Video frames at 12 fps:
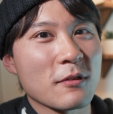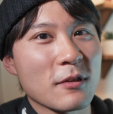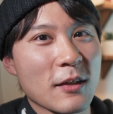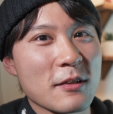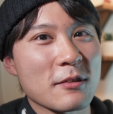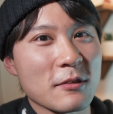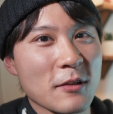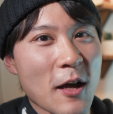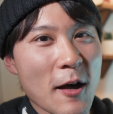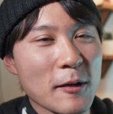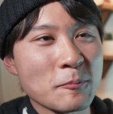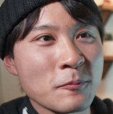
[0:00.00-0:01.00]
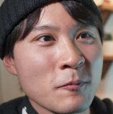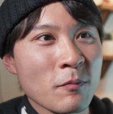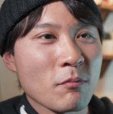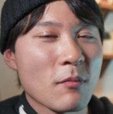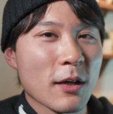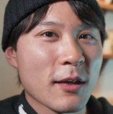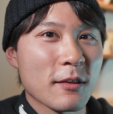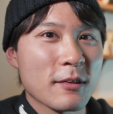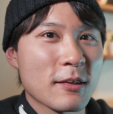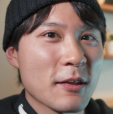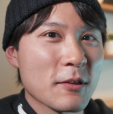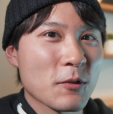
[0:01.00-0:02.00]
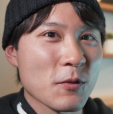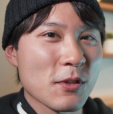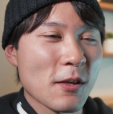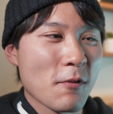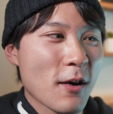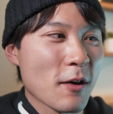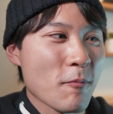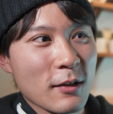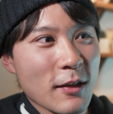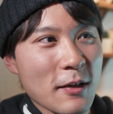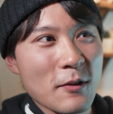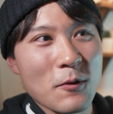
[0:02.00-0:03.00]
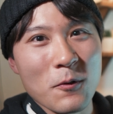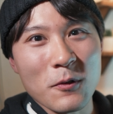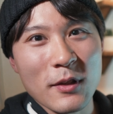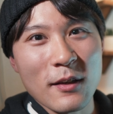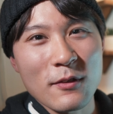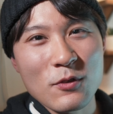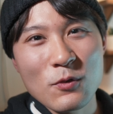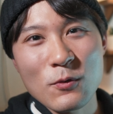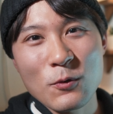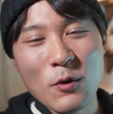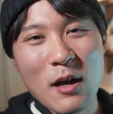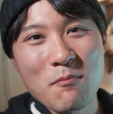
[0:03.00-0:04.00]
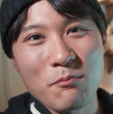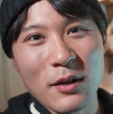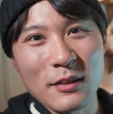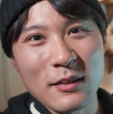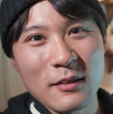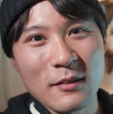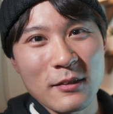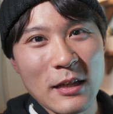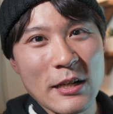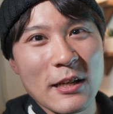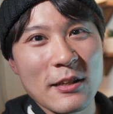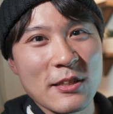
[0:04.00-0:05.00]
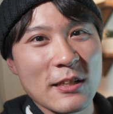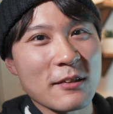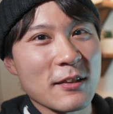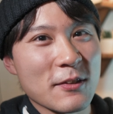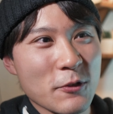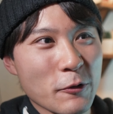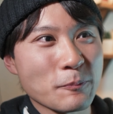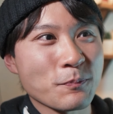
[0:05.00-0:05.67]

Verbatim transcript: んですが、まあ、欠点としては結構ね中途半端になりがちなんですよ。